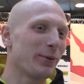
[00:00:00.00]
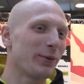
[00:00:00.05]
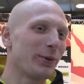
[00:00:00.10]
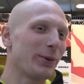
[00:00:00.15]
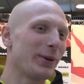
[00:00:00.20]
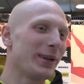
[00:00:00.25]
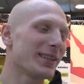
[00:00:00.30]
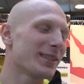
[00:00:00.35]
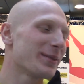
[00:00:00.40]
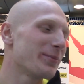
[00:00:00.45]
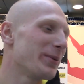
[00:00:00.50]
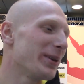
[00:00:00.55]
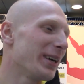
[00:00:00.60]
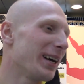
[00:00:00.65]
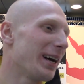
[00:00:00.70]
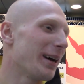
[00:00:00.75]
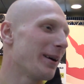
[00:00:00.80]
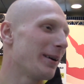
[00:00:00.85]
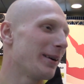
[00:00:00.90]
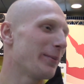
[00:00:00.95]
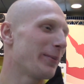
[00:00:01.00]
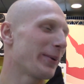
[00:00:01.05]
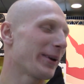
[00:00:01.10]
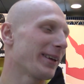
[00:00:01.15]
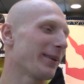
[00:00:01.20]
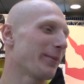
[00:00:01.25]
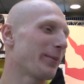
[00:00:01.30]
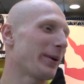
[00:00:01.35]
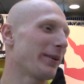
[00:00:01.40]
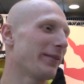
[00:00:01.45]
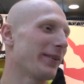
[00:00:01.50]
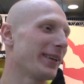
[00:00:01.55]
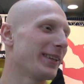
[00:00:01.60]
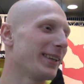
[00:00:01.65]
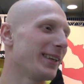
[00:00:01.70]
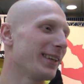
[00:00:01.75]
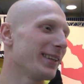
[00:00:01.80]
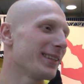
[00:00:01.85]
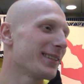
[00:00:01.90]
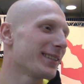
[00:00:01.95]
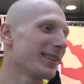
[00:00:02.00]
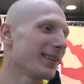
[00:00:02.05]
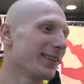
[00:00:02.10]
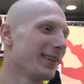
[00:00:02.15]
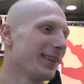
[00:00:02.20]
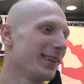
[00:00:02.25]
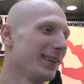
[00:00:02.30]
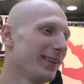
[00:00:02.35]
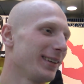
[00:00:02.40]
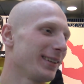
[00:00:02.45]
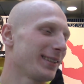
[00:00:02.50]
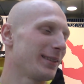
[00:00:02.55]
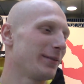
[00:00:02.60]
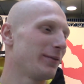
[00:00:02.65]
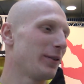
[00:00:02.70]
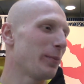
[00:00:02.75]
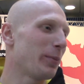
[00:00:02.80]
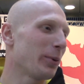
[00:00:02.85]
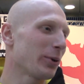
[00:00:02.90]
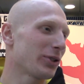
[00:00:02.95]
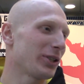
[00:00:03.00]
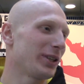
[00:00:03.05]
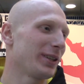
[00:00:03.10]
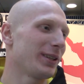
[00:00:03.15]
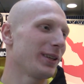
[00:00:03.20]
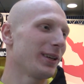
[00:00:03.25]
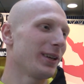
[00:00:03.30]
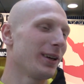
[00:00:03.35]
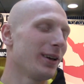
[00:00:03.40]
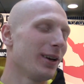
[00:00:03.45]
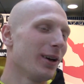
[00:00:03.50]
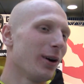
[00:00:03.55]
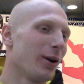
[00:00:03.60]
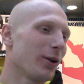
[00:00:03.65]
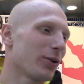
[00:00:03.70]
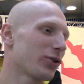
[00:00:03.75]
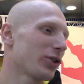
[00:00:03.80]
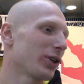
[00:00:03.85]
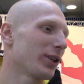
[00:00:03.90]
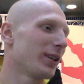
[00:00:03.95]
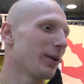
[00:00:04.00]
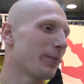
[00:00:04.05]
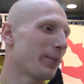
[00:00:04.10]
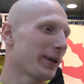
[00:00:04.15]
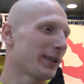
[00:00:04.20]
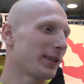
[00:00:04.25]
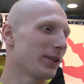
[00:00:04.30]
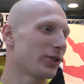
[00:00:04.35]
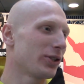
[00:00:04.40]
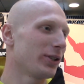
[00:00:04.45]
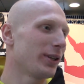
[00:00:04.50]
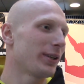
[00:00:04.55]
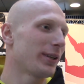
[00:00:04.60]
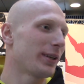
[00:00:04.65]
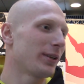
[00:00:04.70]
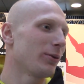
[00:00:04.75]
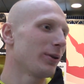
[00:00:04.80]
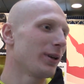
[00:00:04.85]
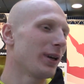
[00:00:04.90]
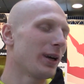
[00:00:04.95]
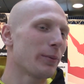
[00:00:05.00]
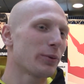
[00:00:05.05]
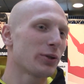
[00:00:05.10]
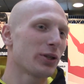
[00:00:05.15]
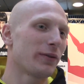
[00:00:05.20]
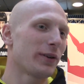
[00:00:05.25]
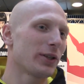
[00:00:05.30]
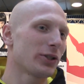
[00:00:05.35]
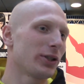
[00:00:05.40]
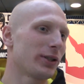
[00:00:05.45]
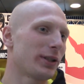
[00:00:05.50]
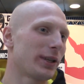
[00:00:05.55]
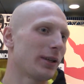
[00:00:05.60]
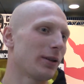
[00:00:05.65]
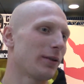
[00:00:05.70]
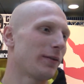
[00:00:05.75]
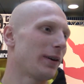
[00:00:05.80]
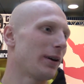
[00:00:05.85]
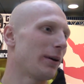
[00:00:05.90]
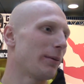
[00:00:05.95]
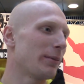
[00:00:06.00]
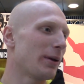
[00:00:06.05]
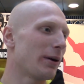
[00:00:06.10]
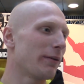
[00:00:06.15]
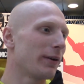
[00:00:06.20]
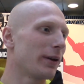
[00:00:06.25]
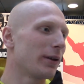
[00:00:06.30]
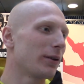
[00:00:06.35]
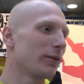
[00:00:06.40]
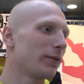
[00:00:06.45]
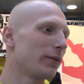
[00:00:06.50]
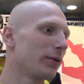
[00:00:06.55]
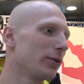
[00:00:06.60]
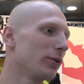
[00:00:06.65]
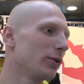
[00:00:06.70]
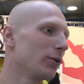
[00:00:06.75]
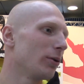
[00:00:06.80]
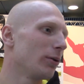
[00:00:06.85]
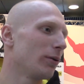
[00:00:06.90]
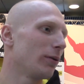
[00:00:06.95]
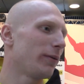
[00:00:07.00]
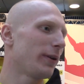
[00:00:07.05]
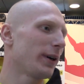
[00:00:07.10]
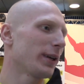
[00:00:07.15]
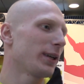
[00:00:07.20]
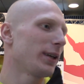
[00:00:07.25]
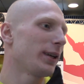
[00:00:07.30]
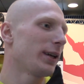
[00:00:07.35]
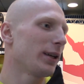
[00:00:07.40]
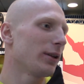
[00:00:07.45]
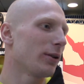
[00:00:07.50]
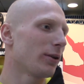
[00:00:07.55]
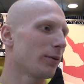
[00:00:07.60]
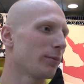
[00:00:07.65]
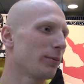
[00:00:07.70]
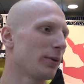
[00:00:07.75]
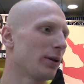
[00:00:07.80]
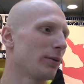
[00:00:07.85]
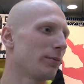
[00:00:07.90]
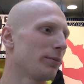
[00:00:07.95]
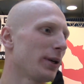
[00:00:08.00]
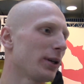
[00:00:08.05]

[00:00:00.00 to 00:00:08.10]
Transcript: mówił, ile zbijałem, ale prawie nic. Jestem wypoczęty, od trzech dni praktycznie nie trenuję, a przeważnie trenowałem nawet w dniu wagi, rano robiłem